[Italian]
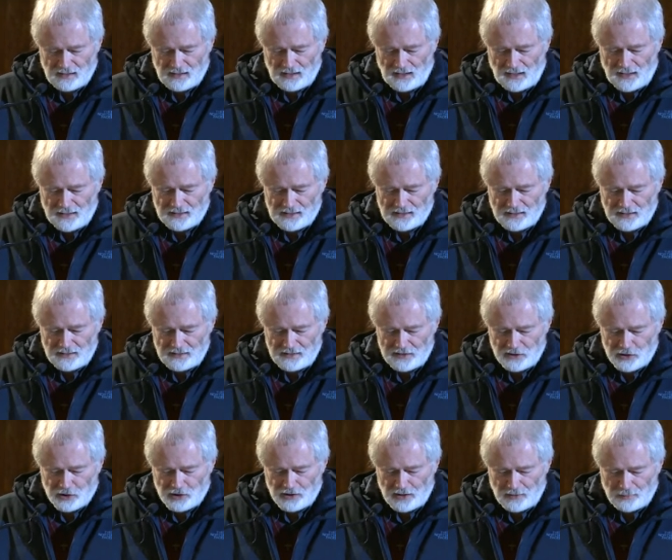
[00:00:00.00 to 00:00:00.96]
Anche i
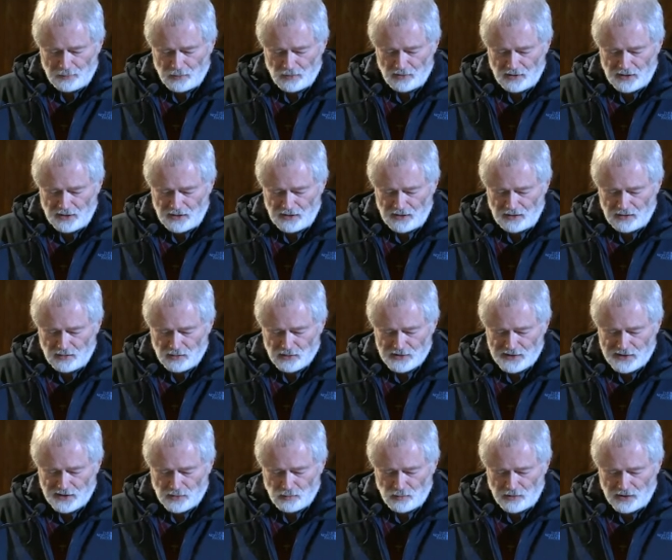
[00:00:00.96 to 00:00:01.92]
discepoli lo
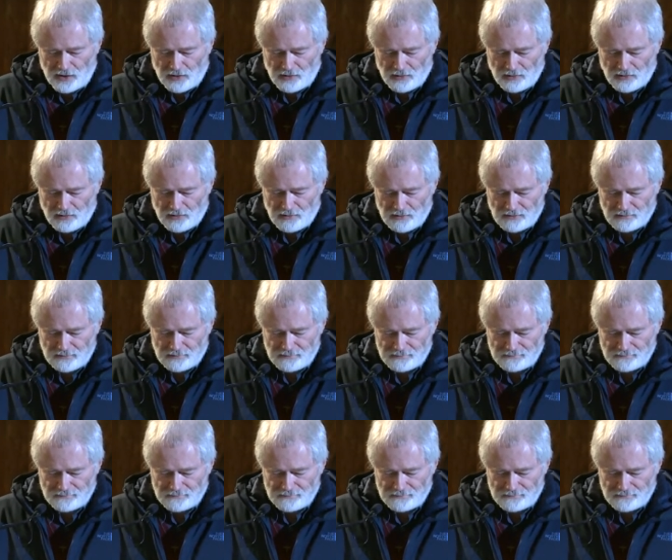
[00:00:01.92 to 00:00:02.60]
seguirono.